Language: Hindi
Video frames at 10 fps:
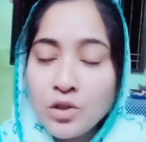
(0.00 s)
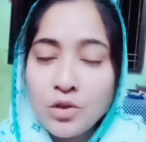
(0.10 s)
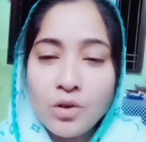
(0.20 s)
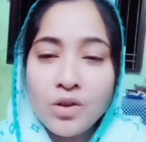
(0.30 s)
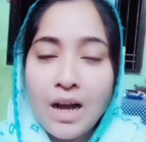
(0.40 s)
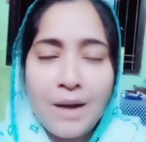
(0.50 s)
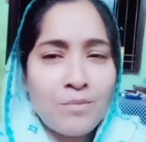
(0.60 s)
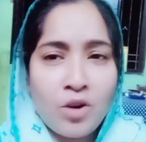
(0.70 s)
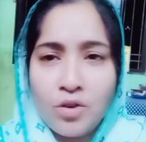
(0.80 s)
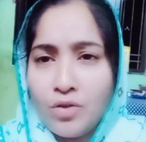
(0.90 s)
सो आई एम
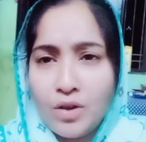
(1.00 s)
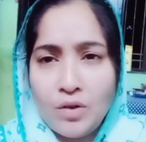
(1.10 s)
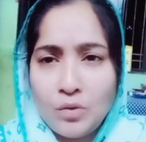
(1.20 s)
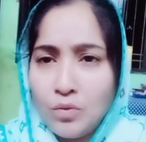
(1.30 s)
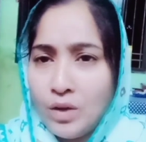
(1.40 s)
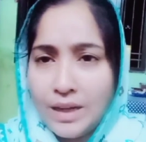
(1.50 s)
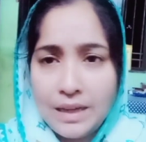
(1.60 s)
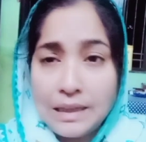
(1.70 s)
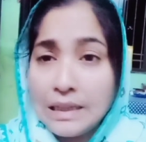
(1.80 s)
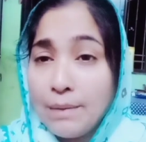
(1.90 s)
नॉट गोइंग टू
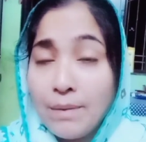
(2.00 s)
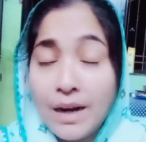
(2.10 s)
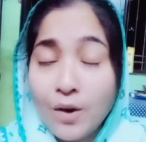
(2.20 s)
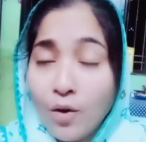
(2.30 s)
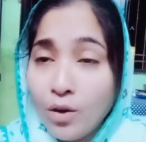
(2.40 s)
एंटरटेन देम एट